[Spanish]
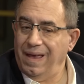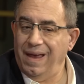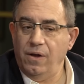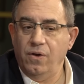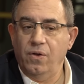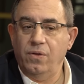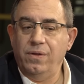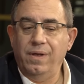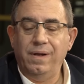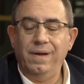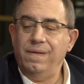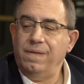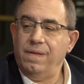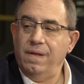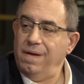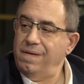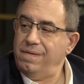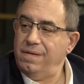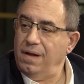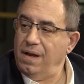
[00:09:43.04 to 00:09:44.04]
Él no tiene
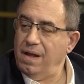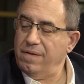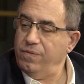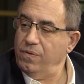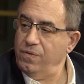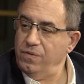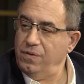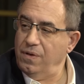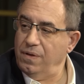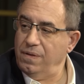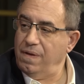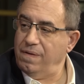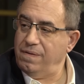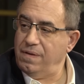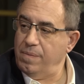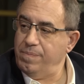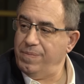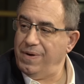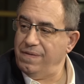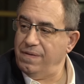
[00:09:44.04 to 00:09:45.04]
interés en la función de
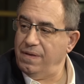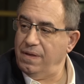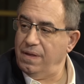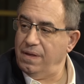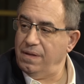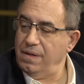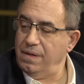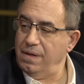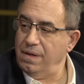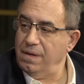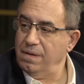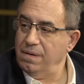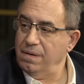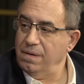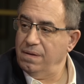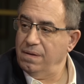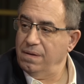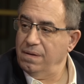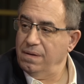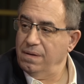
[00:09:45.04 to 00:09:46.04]
ser presidente.
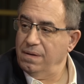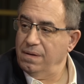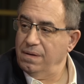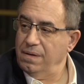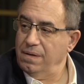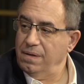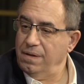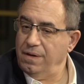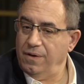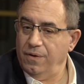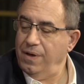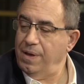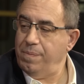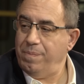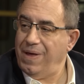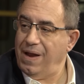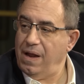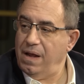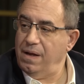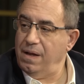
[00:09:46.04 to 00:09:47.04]
No es
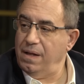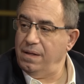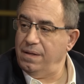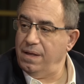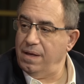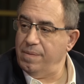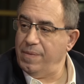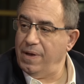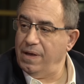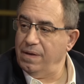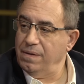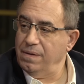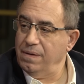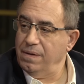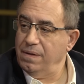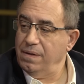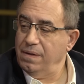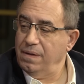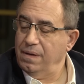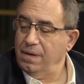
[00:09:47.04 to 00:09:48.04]
para él el tema.
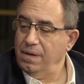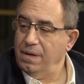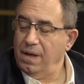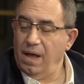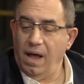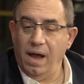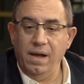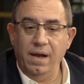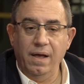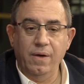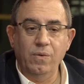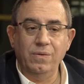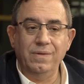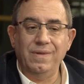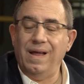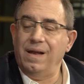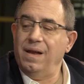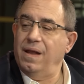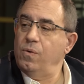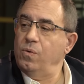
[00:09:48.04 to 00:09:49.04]
A él
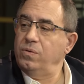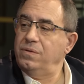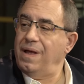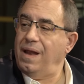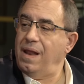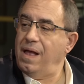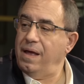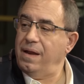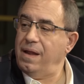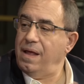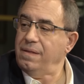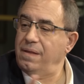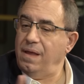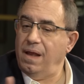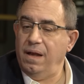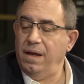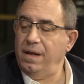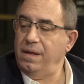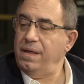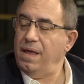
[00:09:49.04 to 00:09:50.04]
le, gustan las
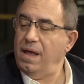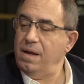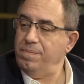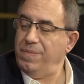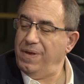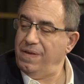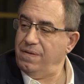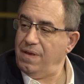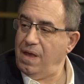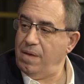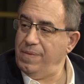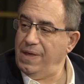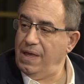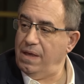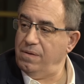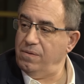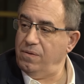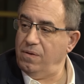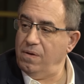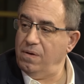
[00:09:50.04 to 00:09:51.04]
grandes líneas del
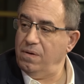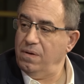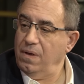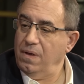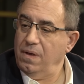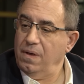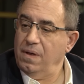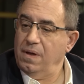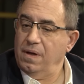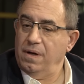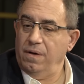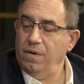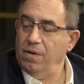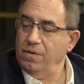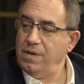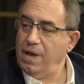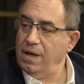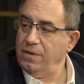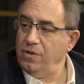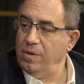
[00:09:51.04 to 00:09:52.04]
pensamiento,
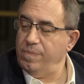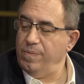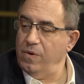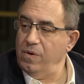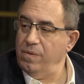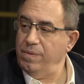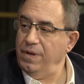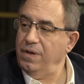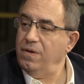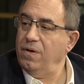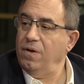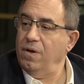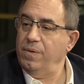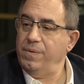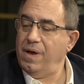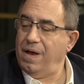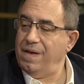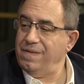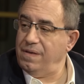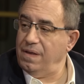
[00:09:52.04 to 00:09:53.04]
los actos públicos, los
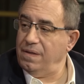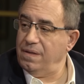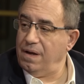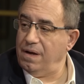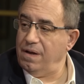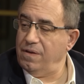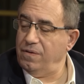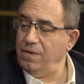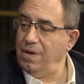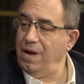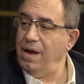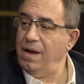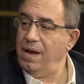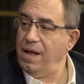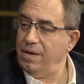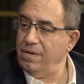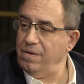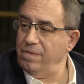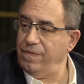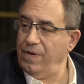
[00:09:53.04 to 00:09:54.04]
viajes internacionales,
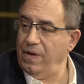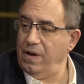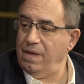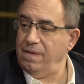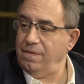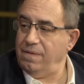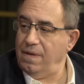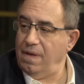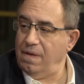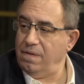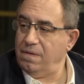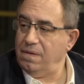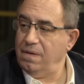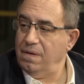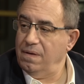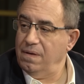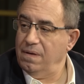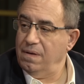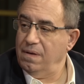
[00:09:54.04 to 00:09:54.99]
las conferencias,